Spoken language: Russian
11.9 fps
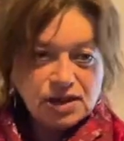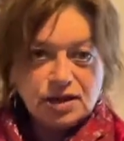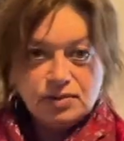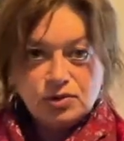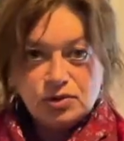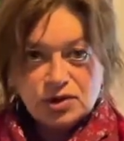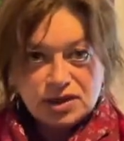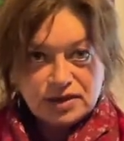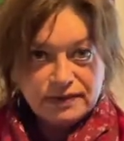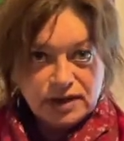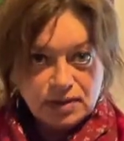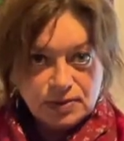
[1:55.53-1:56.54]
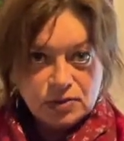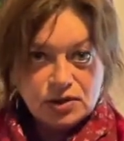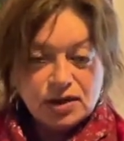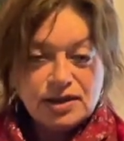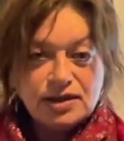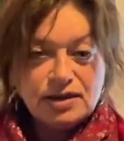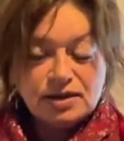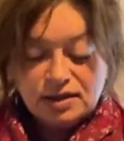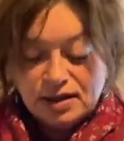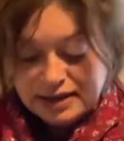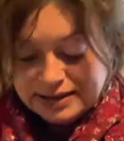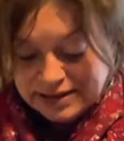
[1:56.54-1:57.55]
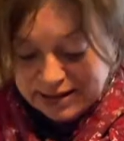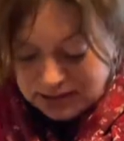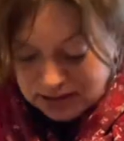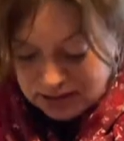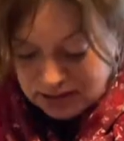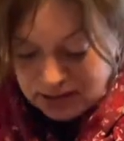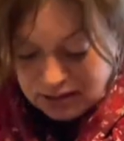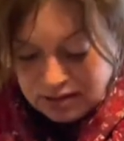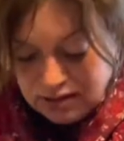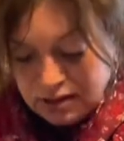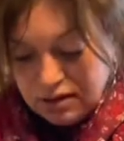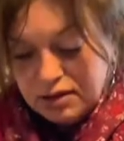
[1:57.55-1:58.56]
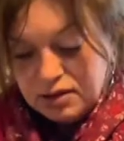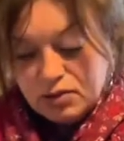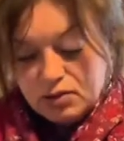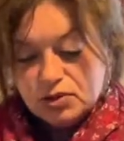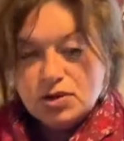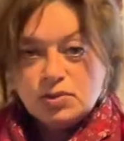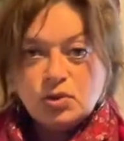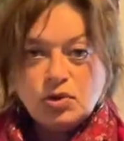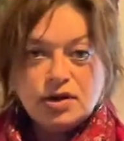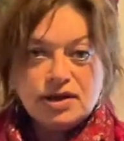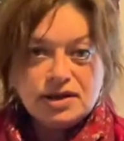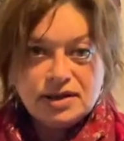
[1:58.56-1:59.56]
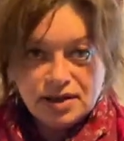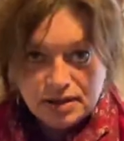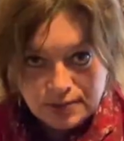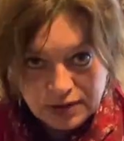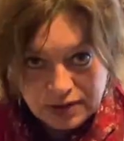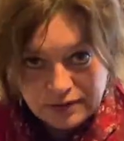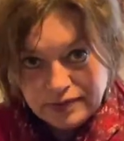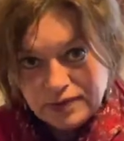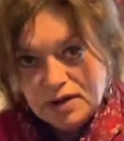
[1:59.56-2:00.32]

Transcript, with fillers: Я не буду сейчас говорить, потому что для теста очень много рецептов.